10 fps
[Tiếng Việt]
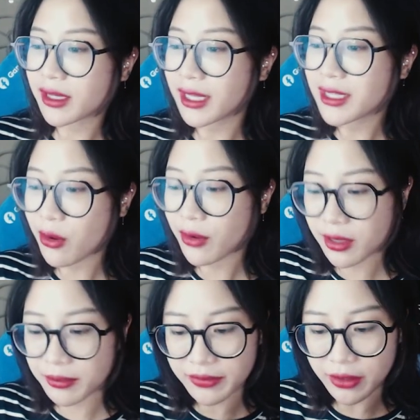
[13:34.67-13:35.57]
cãi nhau hay
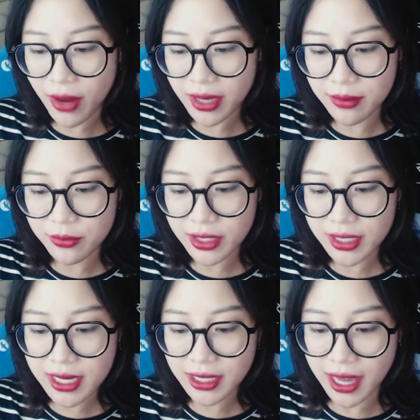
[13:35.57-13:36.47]
là mình phải quát ầm có ý
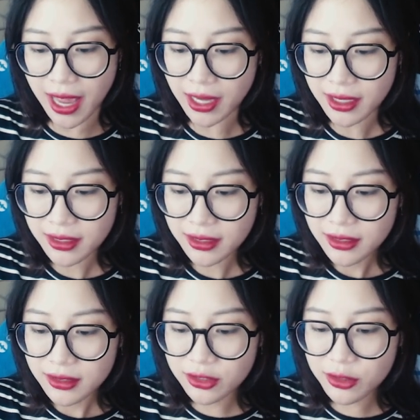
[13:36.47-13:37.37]
lên cả
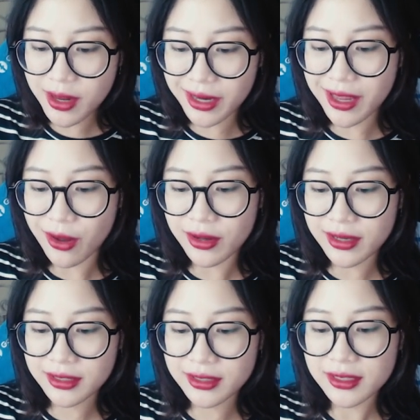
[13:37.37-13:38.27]
nói chung là kiểu
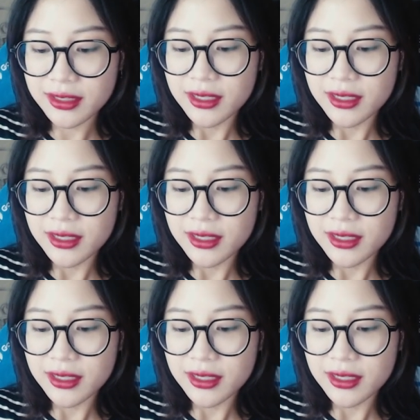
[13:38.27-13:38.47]
ờ,